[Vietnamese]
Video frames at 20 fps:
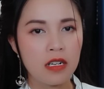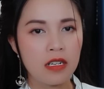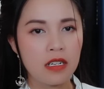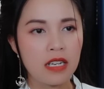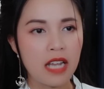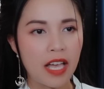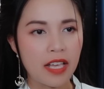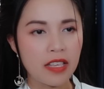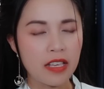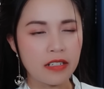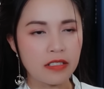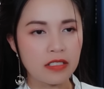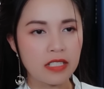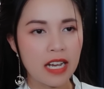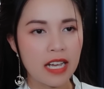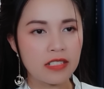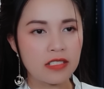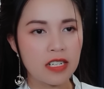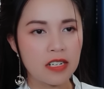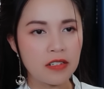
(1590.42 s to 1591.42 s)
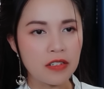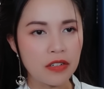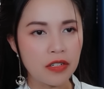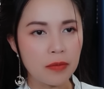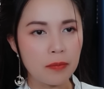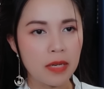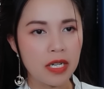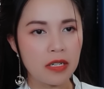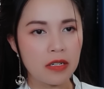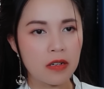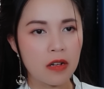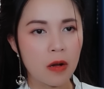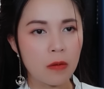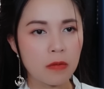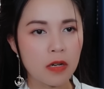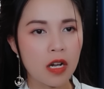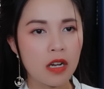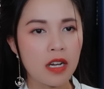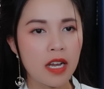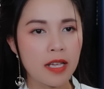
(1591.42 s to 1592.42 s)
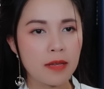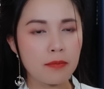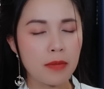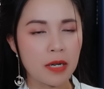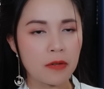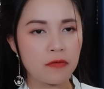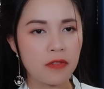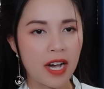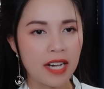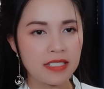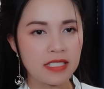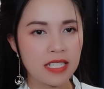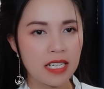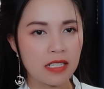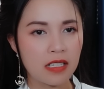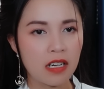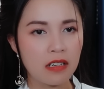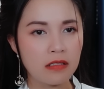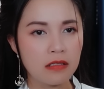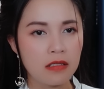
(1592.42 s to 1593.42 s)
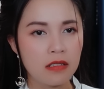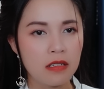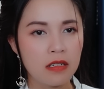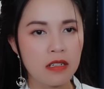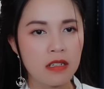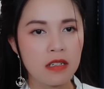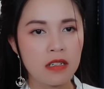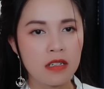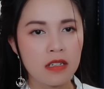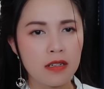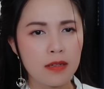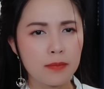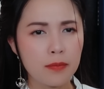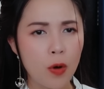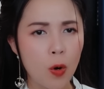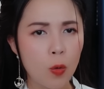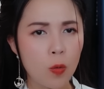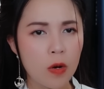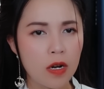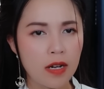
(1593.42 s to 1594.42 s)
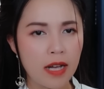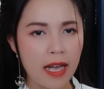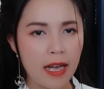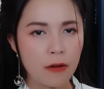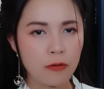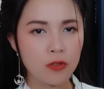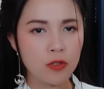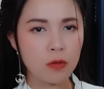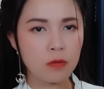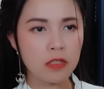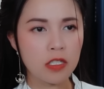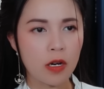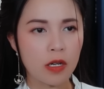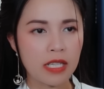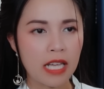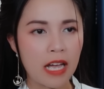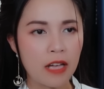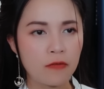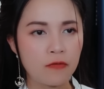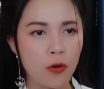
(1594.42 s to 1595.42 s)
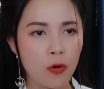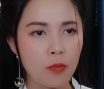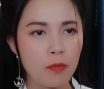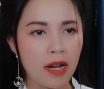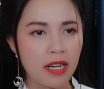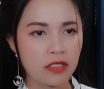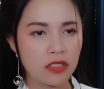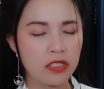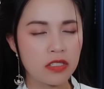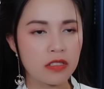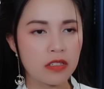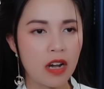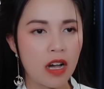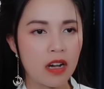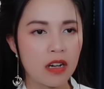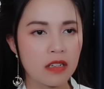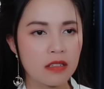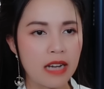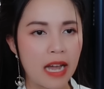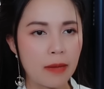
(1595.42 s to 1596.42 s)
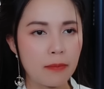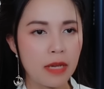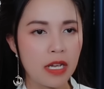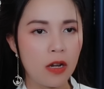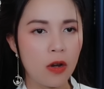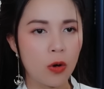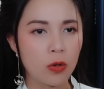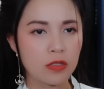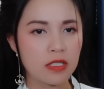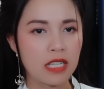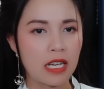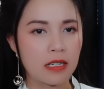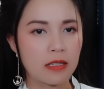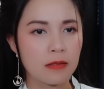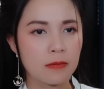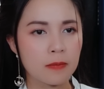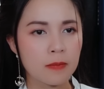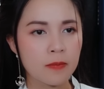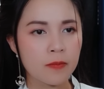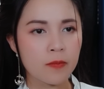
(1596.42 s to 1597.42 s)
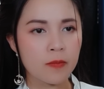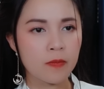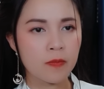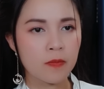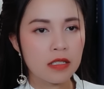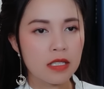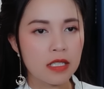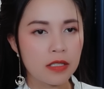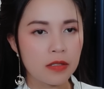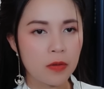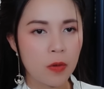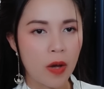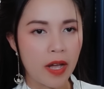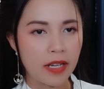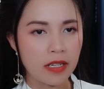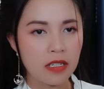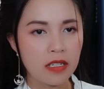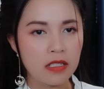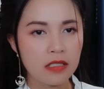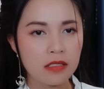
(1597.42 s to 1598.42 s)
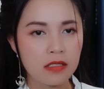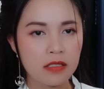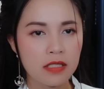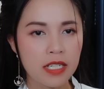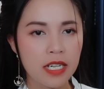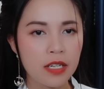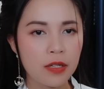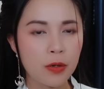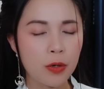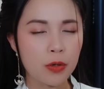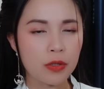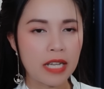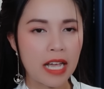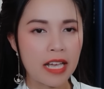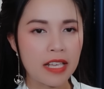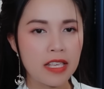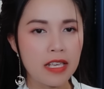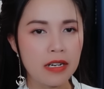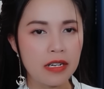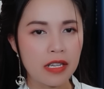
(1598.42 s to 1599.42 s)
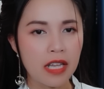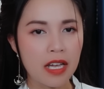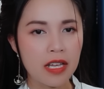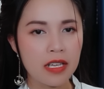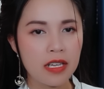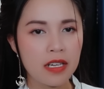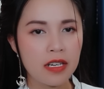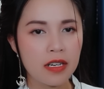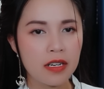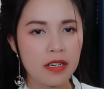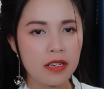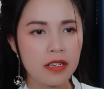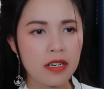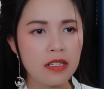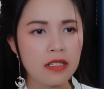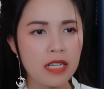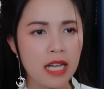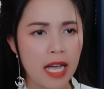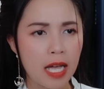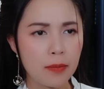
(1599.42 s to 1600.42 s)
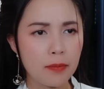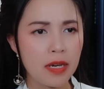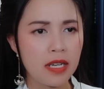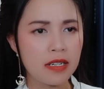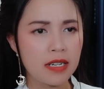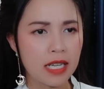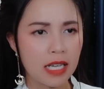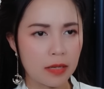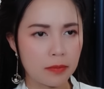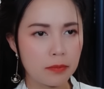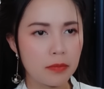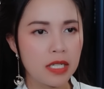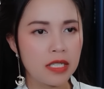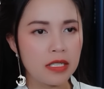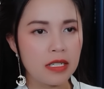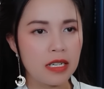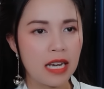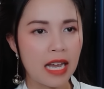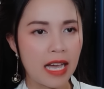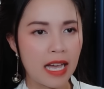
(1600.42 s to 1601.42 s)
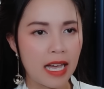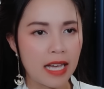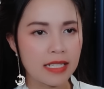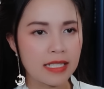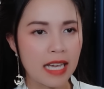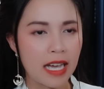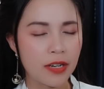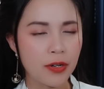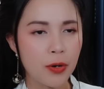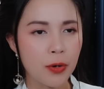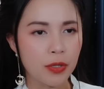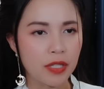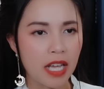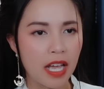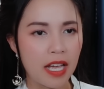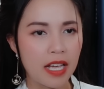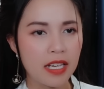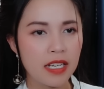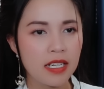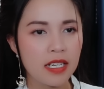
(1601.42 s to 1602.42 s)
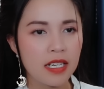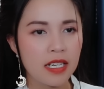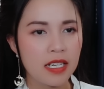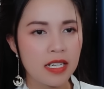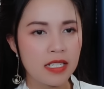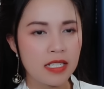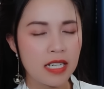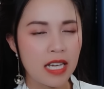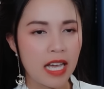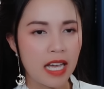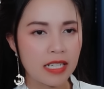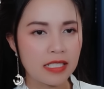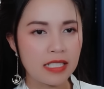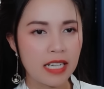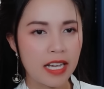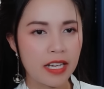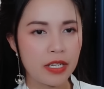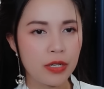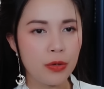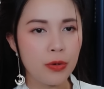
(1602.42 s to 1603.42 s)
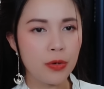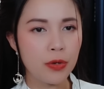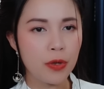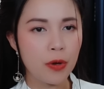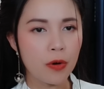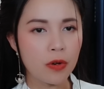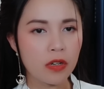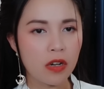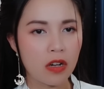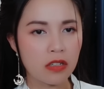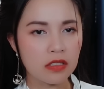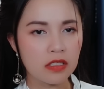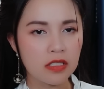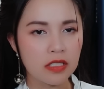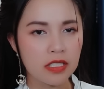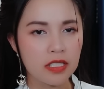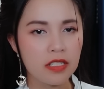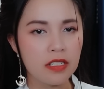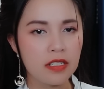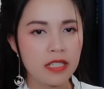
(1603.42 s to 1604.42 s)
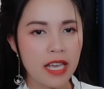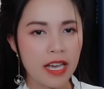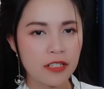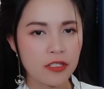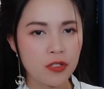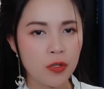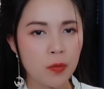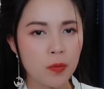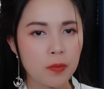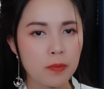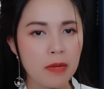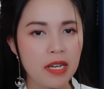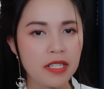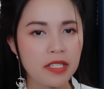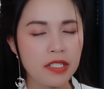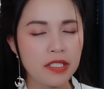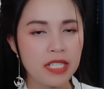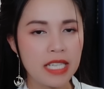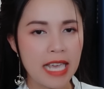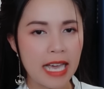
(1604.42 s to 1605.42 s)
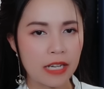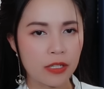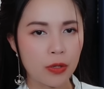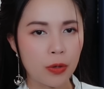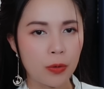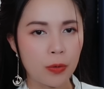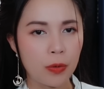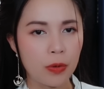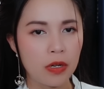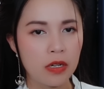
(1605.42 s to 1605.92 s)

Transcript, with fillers: Lại nhận ra trên người mình không có lấy mảnh vải che thân. Bộ quần áo chúng cho thai phụ mặc trước đó đã bị lột sạch. Kinh hoàng hơn khi cô ta nhìn thấy đứng hai bên cạnh mình là hai gã đồ tể, hàng ngày nuôi nhốt con người như gia súc bên dưới nhà tù.